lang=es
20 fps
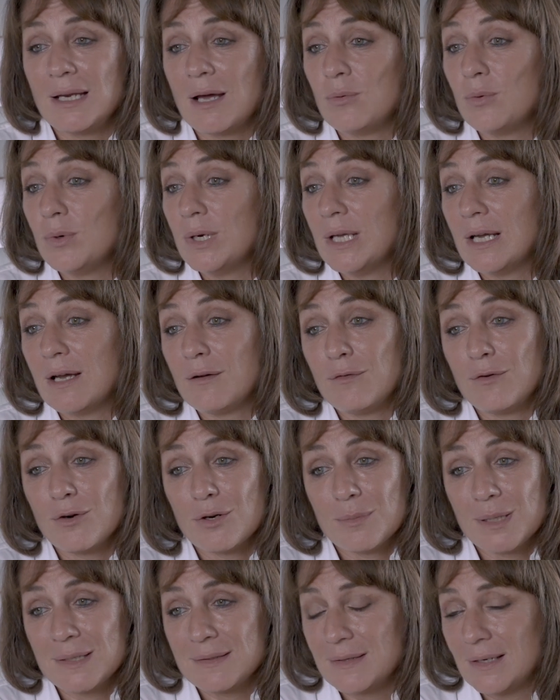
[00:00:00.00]
es la única
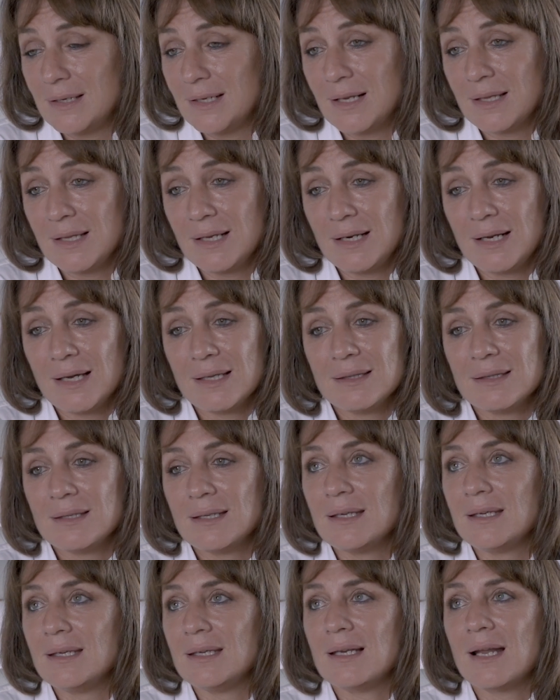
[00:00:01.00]
forma de salir
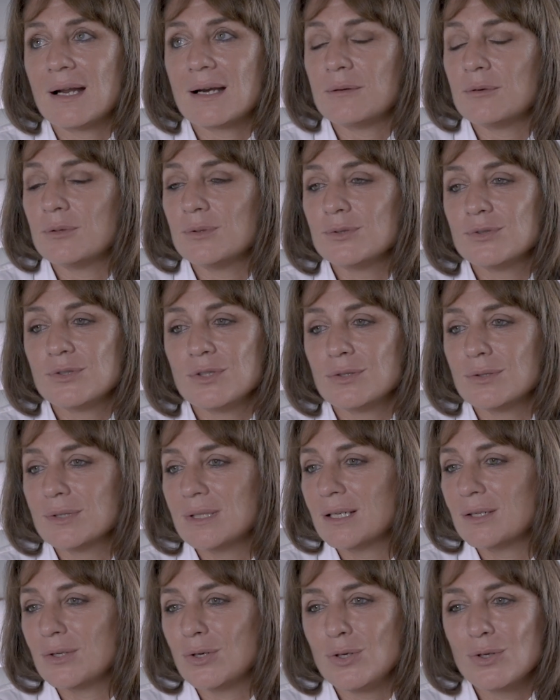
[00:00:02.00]
adelante y la revolución
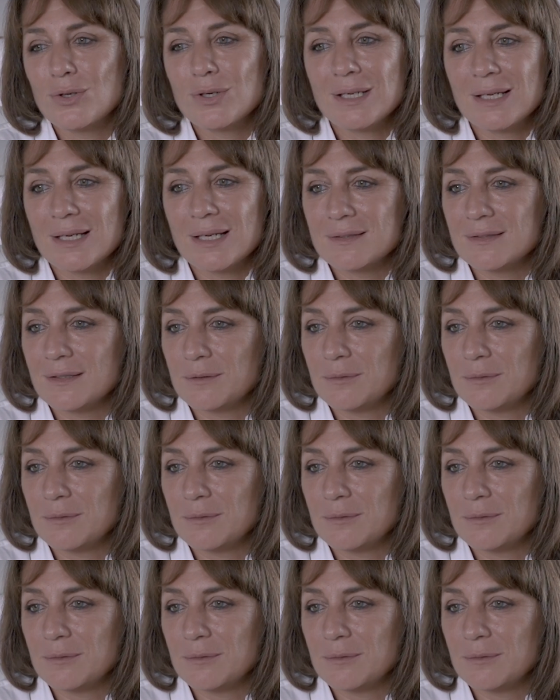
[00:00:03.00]
tecnológica